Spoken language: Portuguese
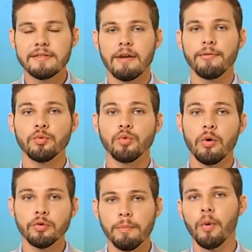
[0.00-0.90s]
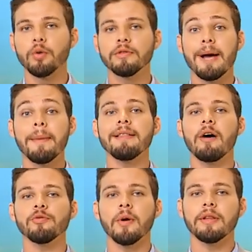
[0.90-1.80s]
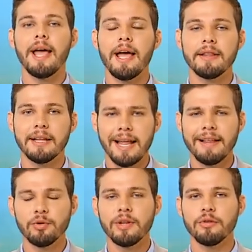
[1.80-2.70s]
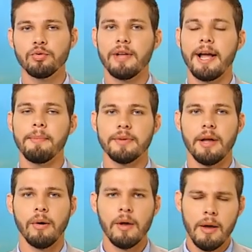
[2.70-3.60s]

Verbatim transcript: afundou no porto da Manaus Moderna, lá na zona sul da capital.